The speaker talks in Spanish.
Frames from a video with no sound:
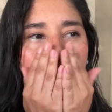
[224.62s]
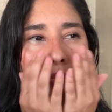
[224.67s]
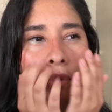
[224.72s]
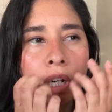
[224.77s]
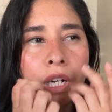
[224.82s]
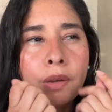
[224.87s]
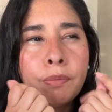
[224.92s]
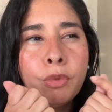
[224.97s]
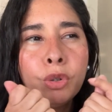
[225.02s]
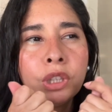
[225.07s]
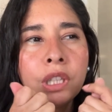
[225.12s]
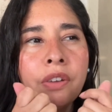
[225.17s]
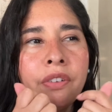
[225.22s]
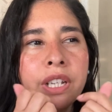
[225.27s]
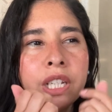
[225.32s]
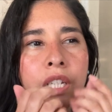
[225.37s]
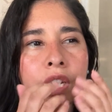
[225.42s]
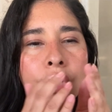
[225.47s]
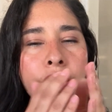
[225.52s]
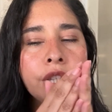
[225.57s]
Bergamota
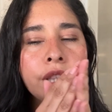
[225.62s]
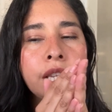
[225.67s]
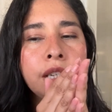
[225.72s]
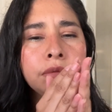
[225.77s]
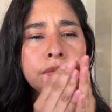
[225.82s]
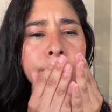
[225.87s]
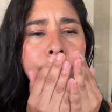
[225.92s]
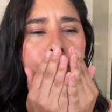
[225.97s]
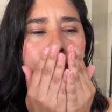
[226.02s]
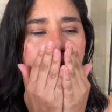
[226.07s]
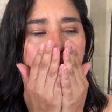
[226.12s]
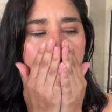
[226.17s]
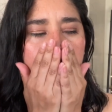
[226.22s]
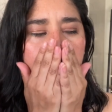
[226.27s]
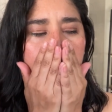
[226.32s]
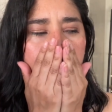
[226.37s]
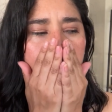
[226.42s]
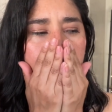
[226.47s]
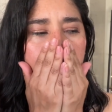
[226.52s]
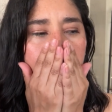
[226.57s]
vainillita.
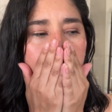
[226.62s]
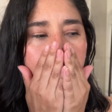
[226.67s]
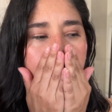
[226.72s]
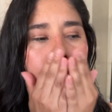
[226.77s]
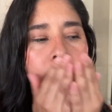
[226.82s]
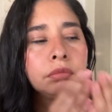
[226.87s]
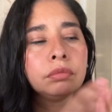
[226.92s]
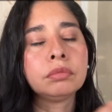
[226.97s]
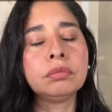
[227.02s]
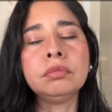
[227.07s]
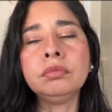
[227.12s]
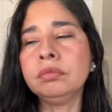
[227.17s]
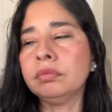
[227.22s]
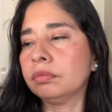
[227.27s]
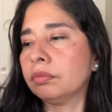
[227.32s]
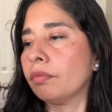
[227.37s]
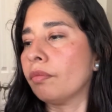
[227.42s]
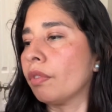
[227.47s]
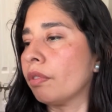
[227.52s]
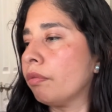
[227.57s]

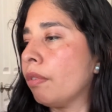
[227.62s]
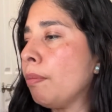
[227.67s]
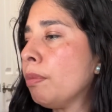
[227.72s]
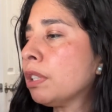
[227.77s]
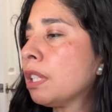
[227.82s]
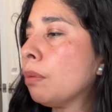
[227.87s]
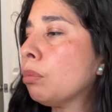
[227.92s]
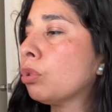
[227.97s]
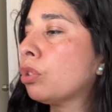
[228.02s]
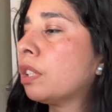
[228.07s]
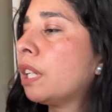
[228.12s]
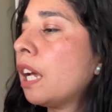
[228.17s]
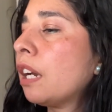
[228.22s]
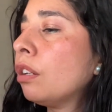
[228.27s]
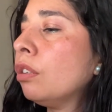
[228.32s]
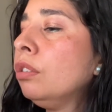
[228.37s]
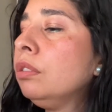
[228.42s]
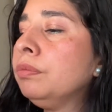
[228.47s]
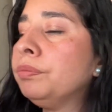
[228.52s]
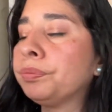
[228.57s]
Mmm, vamos a
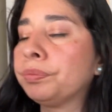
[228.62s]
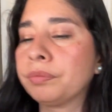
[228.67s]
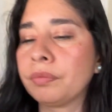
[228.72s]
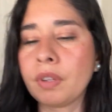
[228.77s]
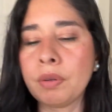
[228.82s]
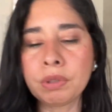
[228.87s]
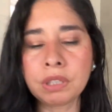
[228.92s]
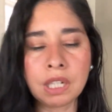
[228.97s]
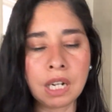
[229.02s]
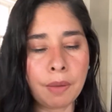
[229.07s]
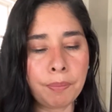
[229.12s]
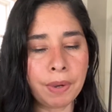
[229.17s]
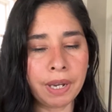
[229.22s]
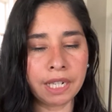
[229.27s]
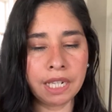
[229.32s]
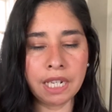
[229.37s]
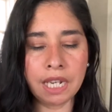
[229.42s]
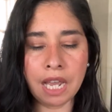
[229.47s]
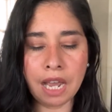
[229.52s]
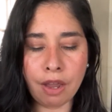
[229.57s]
buscarlo. Vamos a la
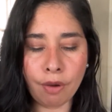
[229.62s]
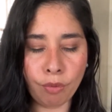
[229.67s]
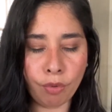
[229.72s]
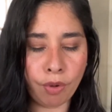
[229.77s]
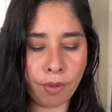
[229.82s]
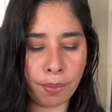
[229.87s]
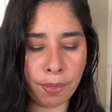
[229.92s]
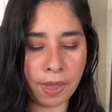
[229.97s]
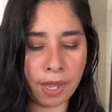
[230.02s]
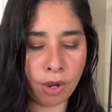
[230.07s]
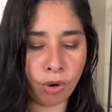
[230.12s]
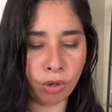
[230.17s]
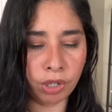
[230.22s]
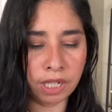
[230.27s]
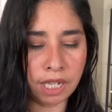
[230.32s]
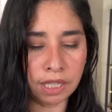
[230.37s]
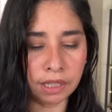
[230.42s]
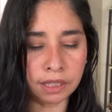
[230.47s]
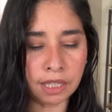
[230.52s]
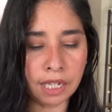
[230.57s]
página de
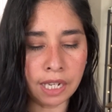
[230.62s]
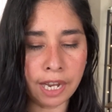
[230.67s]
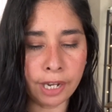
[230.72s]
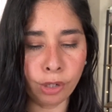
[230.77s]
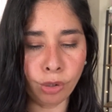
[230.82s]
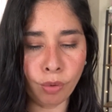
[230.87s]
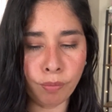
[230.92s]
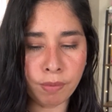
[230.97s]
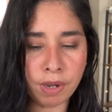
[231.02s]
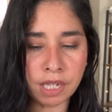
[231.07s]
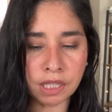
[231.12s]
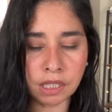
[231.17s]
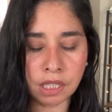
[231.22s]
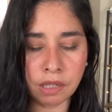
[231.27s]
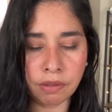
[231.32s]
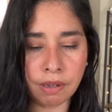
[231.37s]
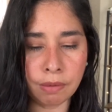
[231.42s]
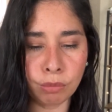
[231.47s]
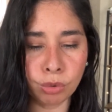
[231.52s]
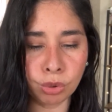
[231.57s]
Oriental Aromas
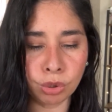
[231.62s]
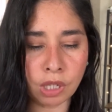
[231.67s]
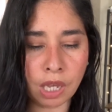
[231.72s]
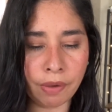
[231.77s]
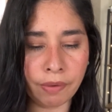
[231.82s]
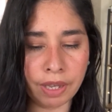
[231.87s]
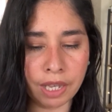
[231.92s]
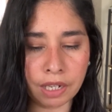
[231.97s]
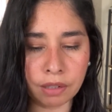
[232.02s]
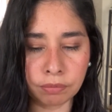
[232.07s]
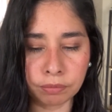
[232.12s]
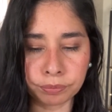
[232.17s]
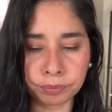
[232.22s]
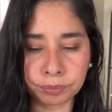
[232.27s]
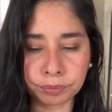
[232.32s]
y vamos a ver.